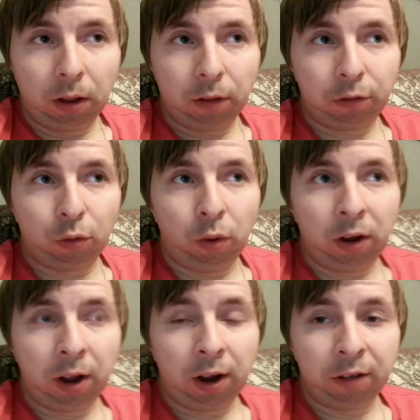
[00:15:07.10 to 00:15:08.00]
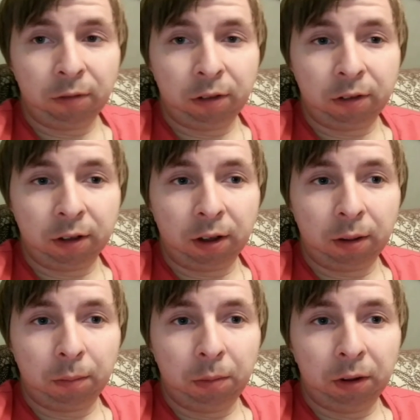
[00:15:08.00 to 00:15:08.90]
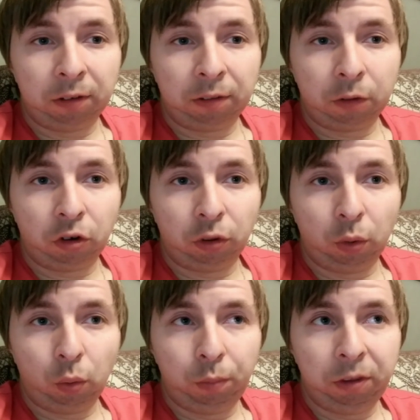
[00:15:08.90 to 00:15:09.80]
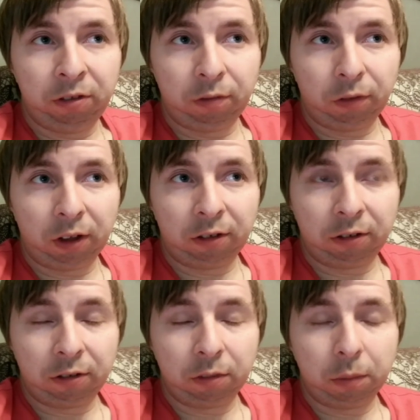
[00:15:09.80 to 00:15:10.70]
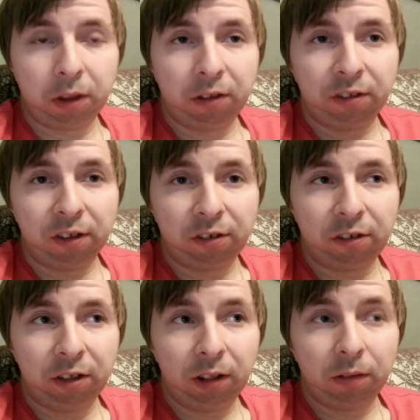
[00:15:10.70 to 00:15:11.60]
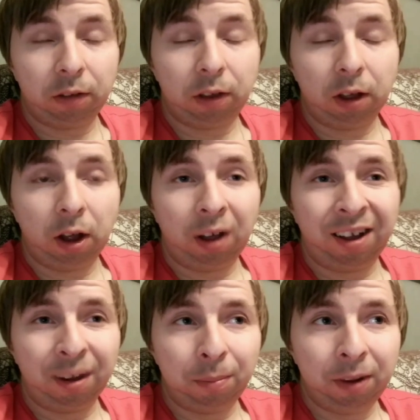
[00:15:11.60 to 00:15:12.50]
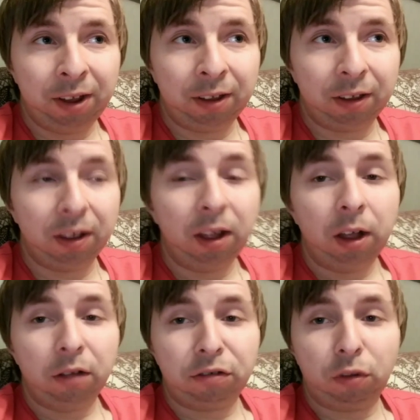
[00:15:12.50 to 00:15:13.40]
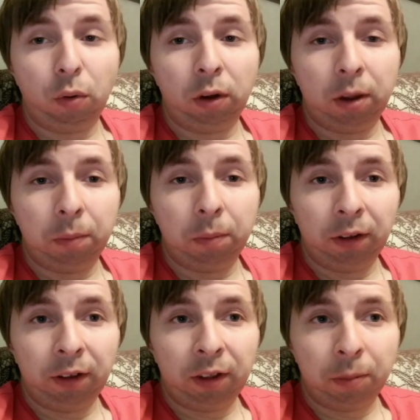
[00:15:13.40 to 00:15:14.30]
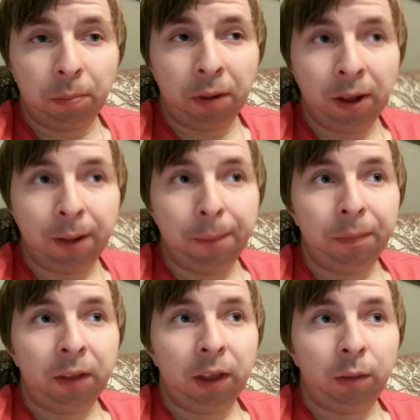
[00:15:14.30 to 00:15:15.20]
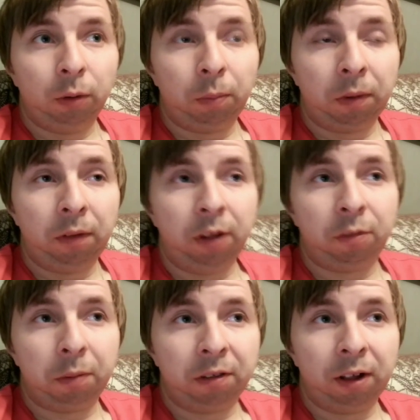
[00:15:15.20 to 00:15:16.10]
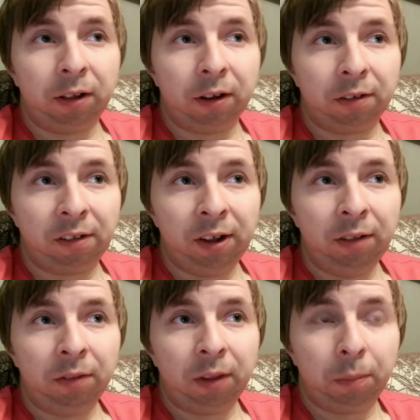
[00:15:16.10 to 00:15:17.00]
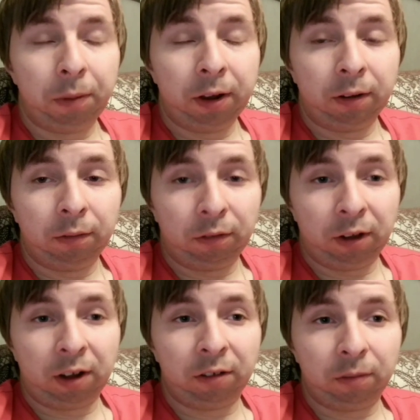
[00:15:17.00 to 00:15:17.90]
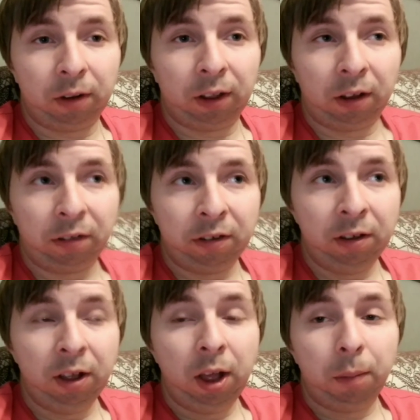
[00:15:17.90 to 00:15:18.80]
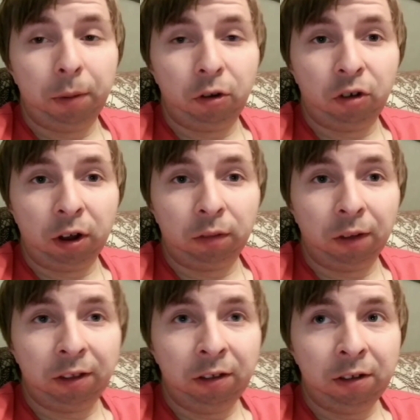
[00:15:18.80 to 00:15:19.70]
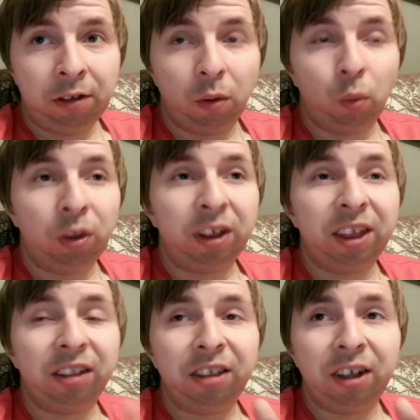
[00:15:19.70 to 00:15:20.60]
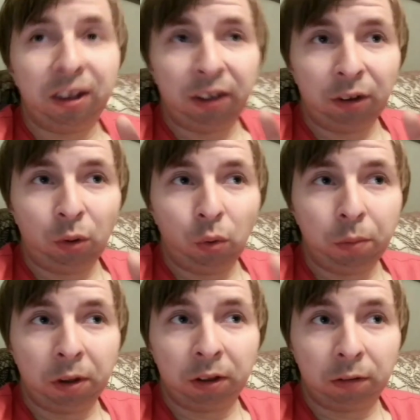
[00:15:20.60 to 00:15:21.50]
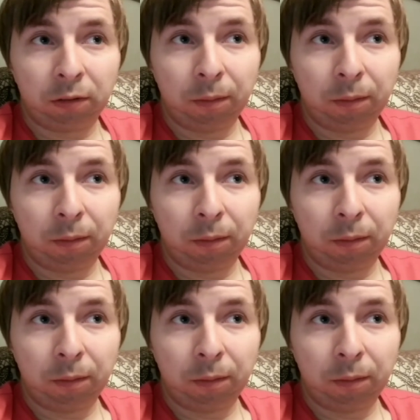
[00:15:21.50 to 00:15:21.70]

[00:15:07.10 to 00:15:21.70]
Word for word: Сколько, оказывается, было совершено убийств таксистами, изнасилований, ограблений, сколько было ДТП. И вот провели специальное расследование, приехали, заказывали такси, приезжают водители, у них нет никаких документов